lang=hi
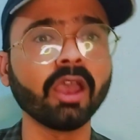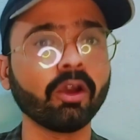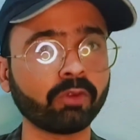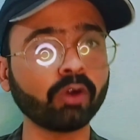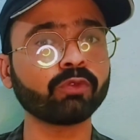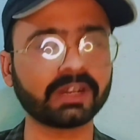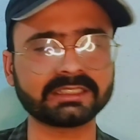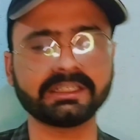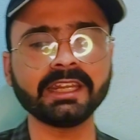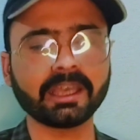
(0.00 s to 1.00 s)
वो
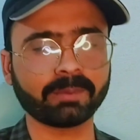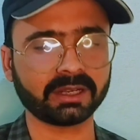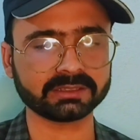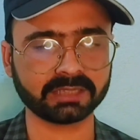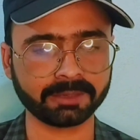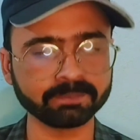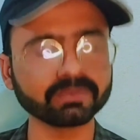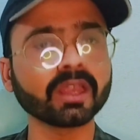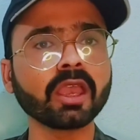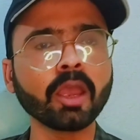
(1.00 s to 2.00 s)
फ़लस्तीन के पास
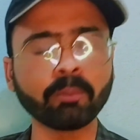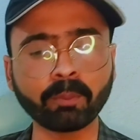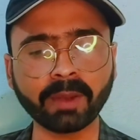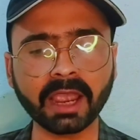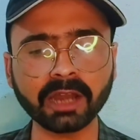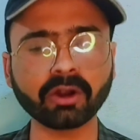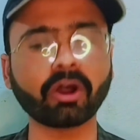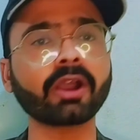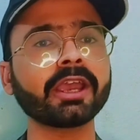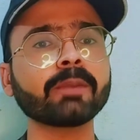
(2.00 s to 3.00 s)
हैं मोबाइल
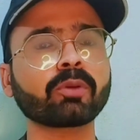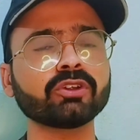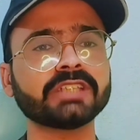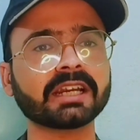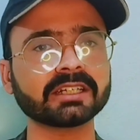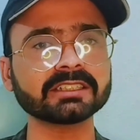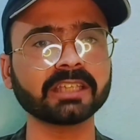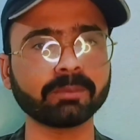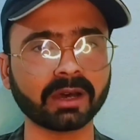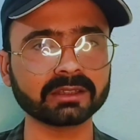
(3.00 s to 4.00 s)
रॉकेट प्रोजेक्टर्स
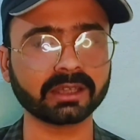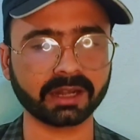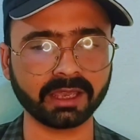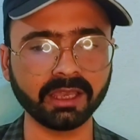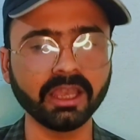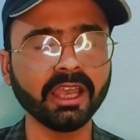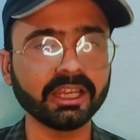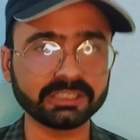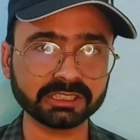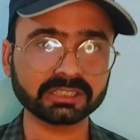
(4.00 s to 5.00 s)
की बात
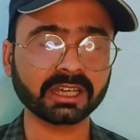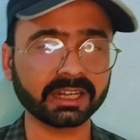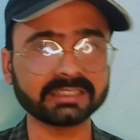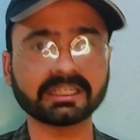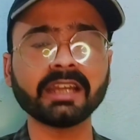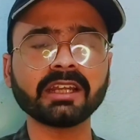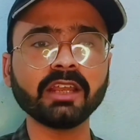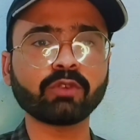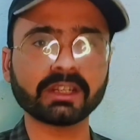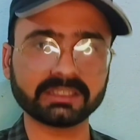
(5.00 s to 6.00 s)
करें जिसका
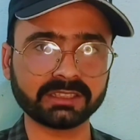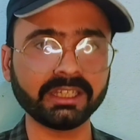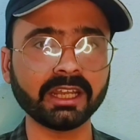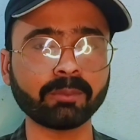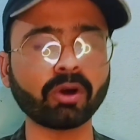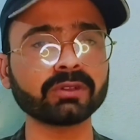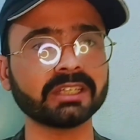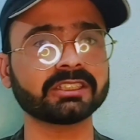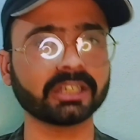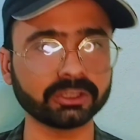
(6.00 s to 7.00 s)
रिसेंटली फ़लस्तीन ने बहुत ही
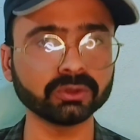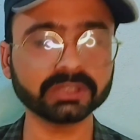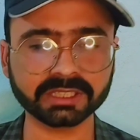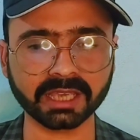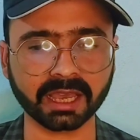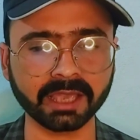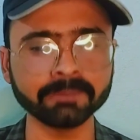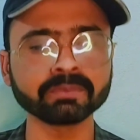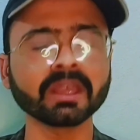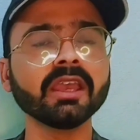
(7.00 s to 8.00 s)
अच्छा यूज़ किया है
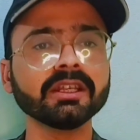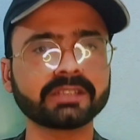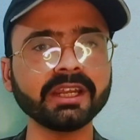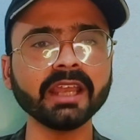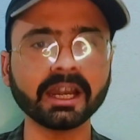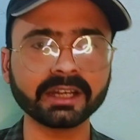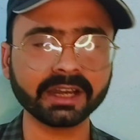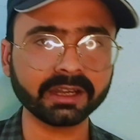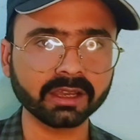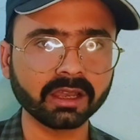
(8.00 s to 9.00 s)

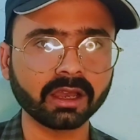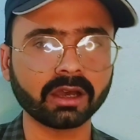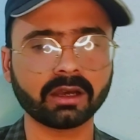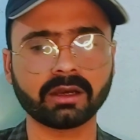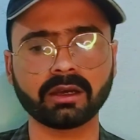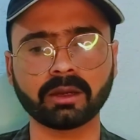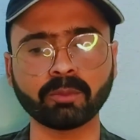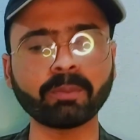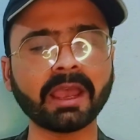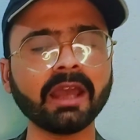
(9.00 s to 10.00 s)
300
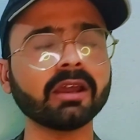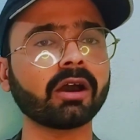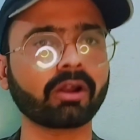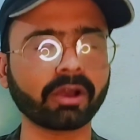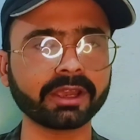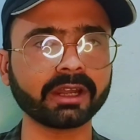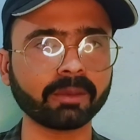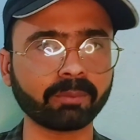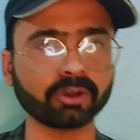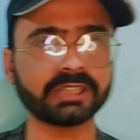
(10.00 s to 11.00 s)
मोबाइल रॉकेट
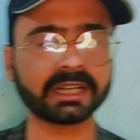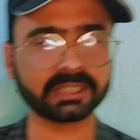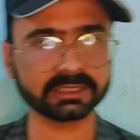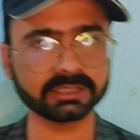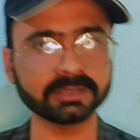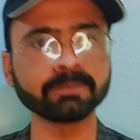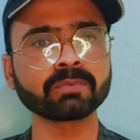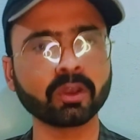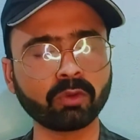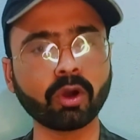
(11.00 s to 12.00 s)
प्रोजेक्टर्स
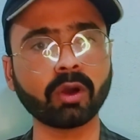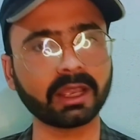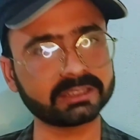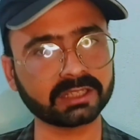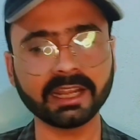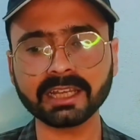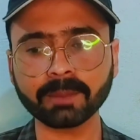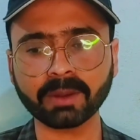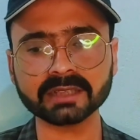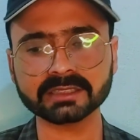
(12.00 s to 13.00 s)
वो इसराइल के
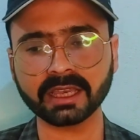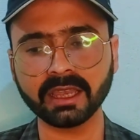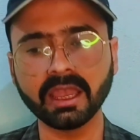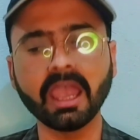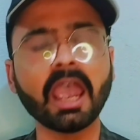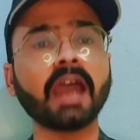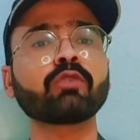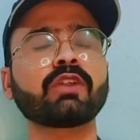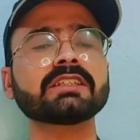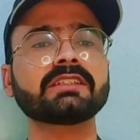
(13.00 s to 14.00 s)
पास हैं एंड
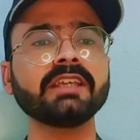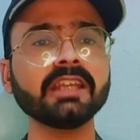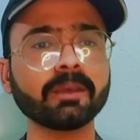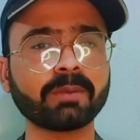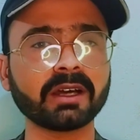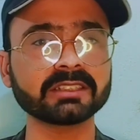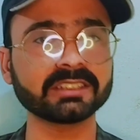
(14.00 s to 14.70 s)
फ़लस्तीन के पास